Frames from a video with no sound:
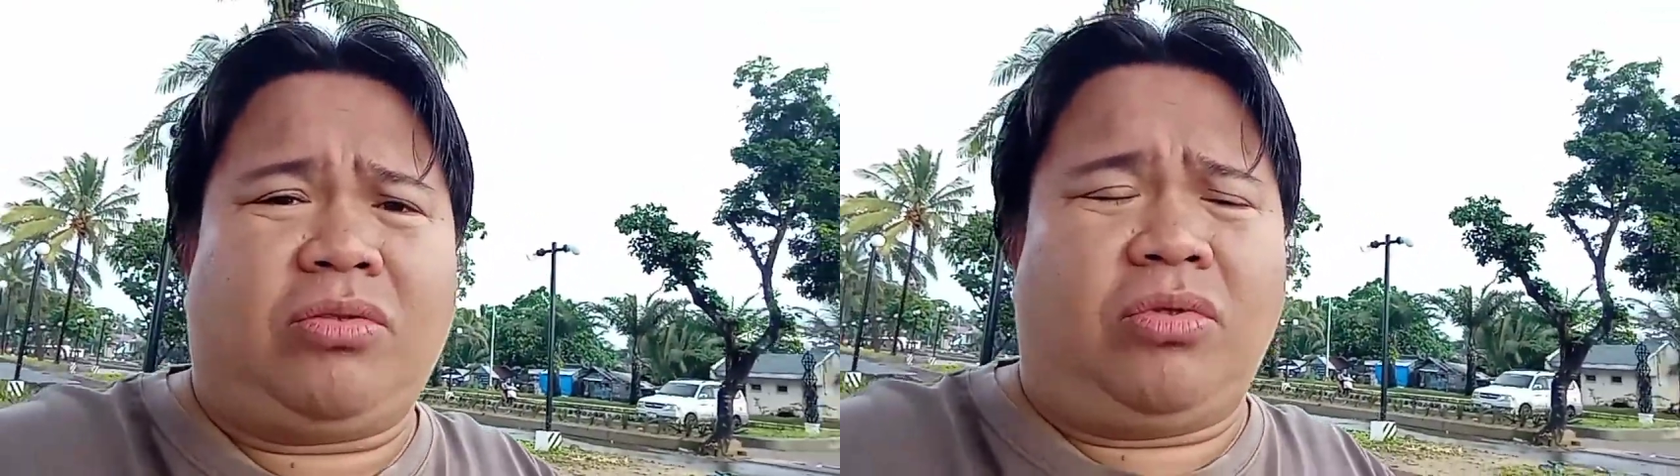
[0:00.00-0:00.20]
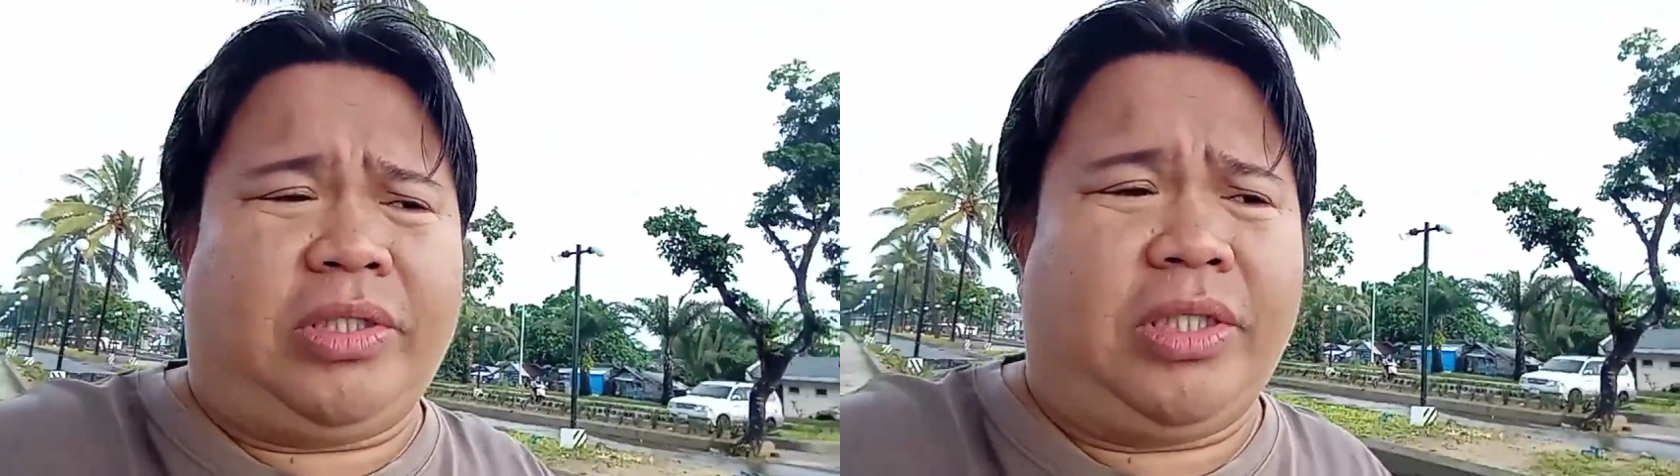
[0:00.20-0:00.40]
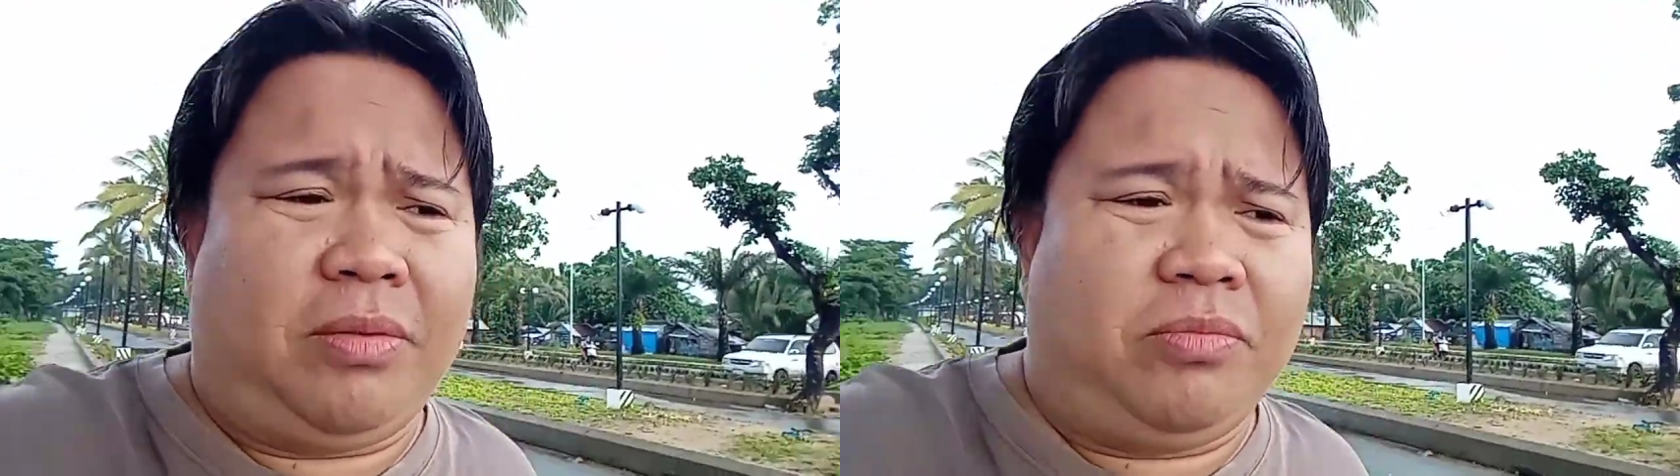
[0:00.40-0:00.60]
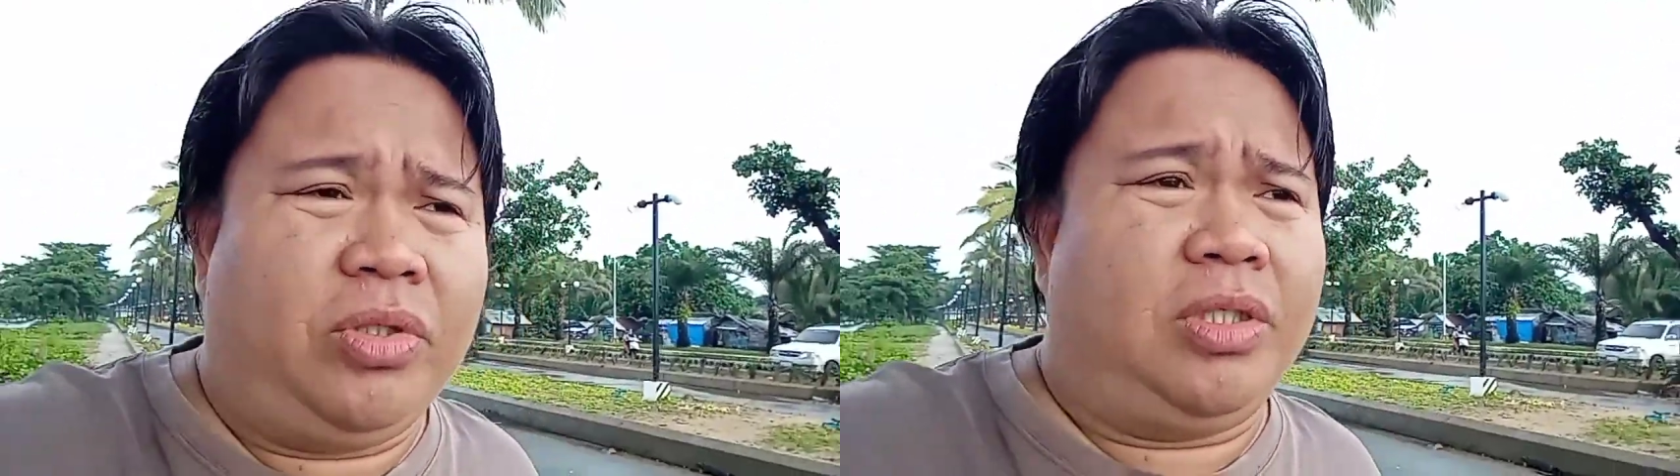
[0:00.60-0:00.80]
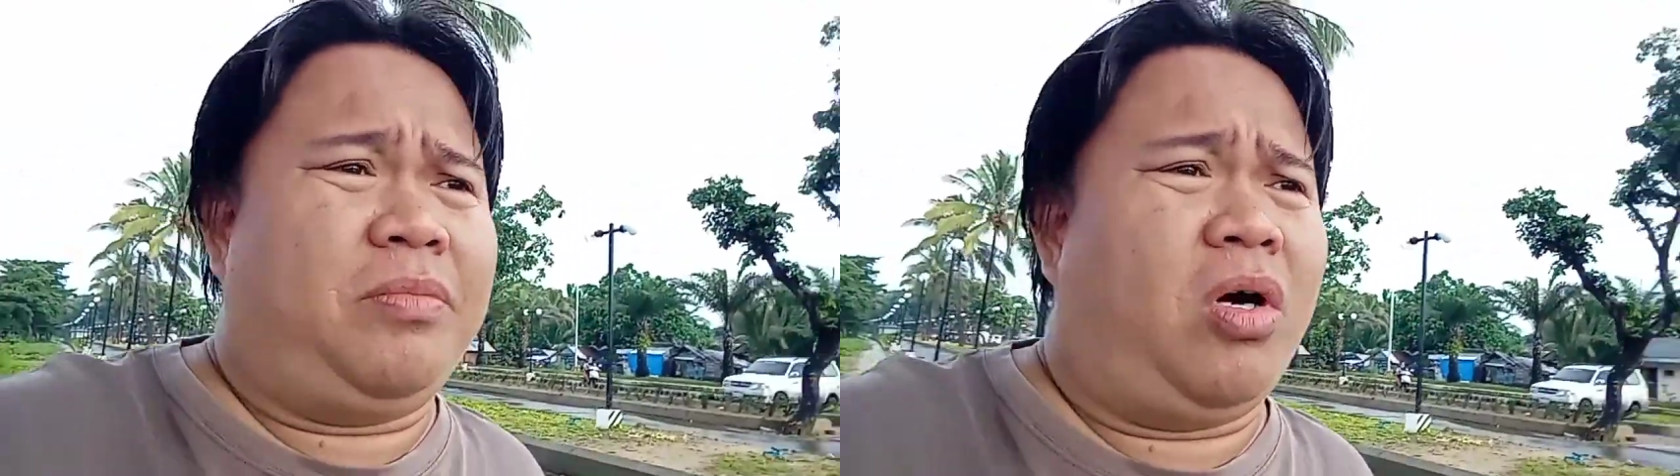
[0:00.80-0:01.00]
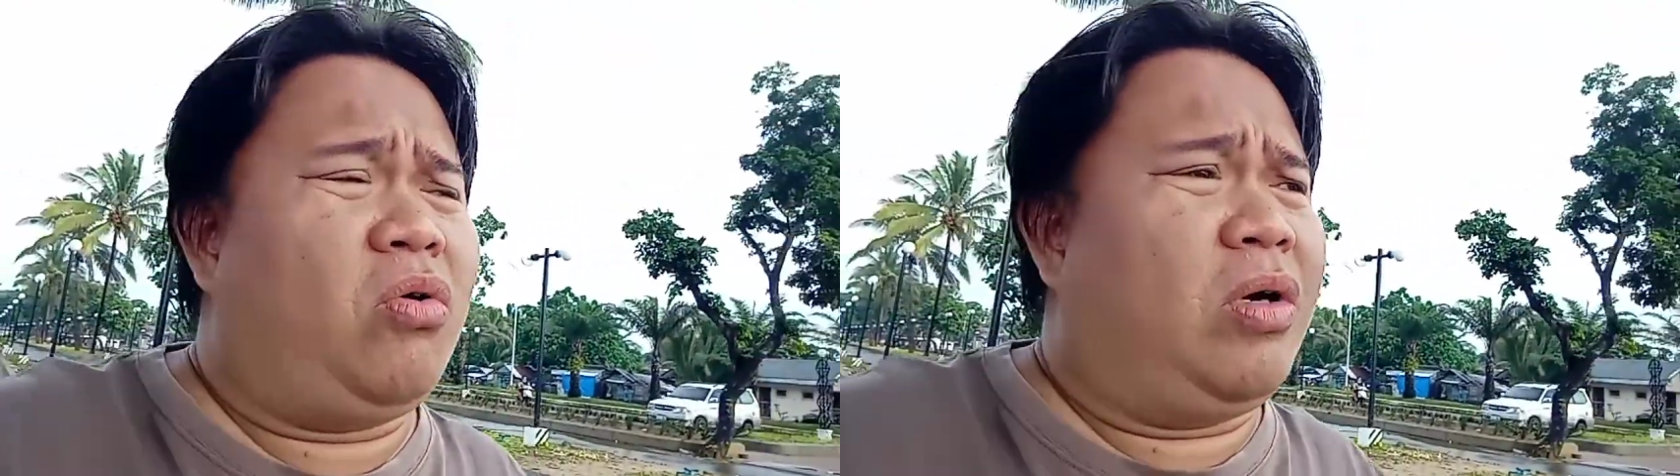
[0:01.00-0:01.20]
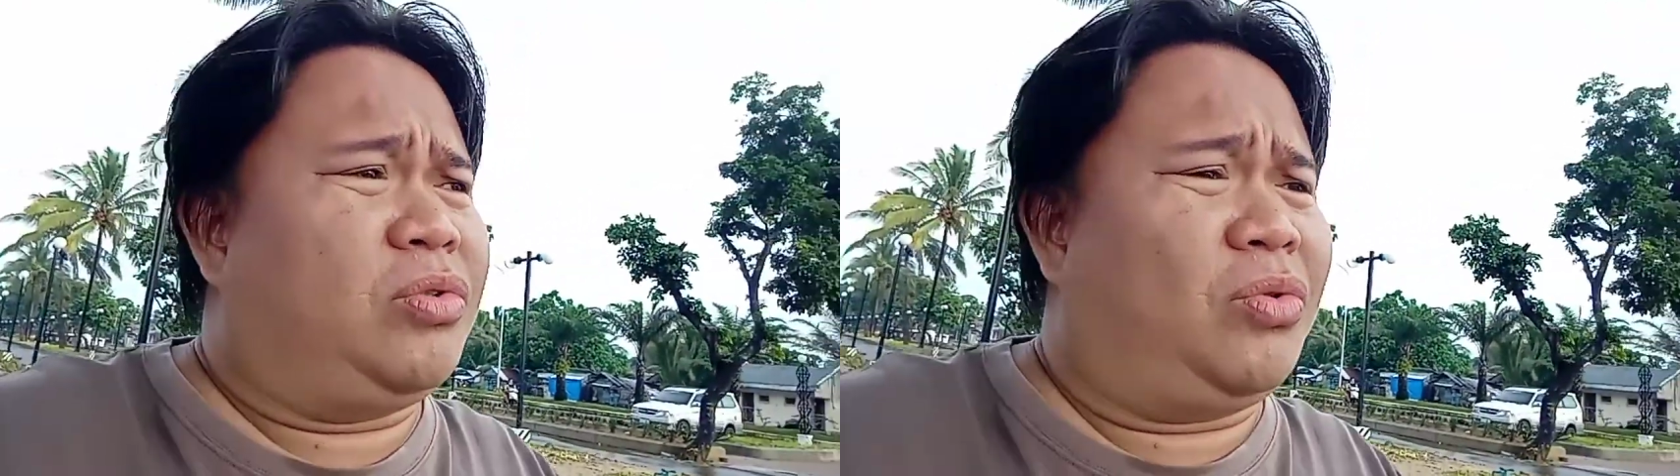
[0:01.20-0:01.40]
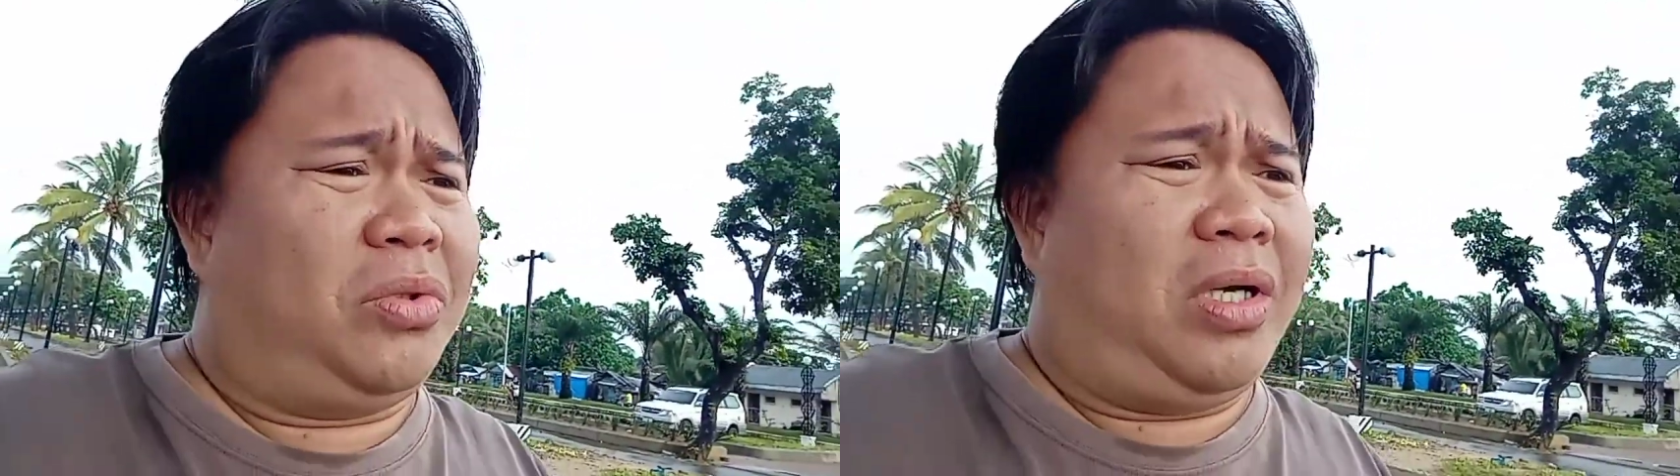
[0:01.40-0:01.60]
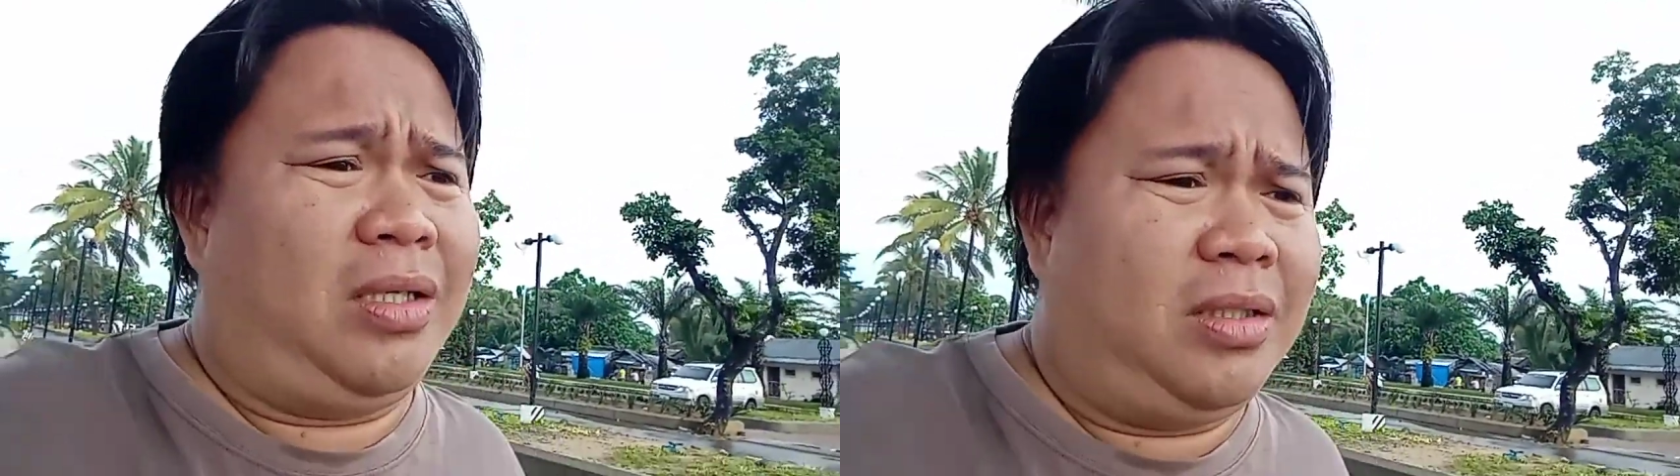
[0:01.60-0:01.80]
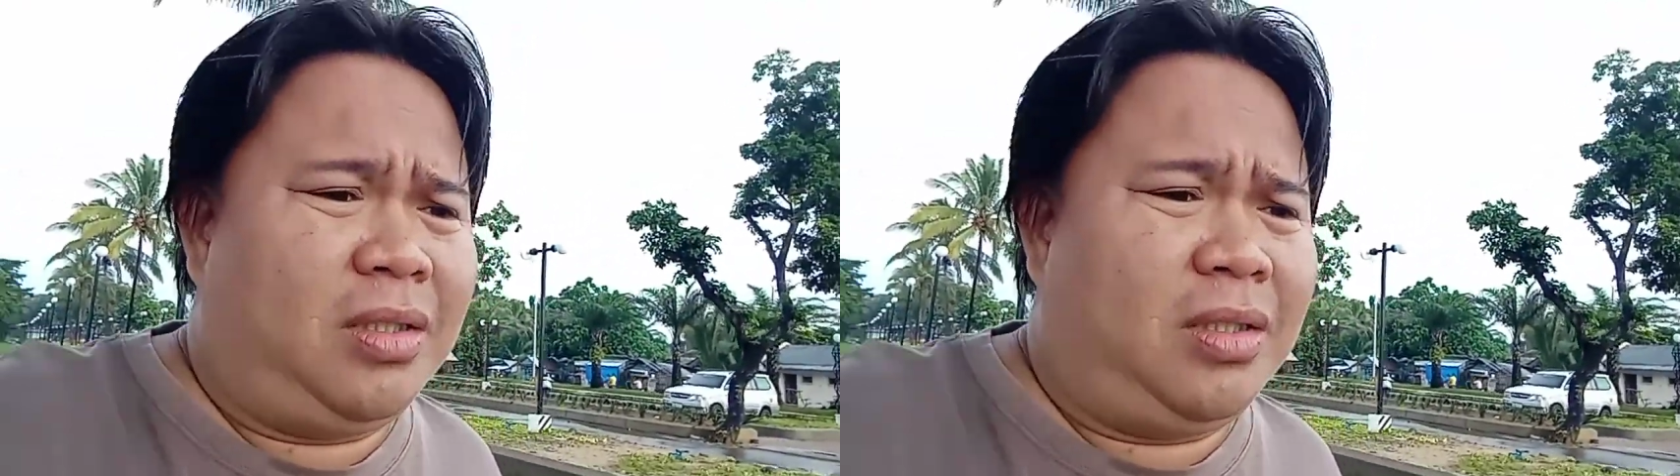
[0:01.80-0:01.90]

to ang kinabuhi mao ang druga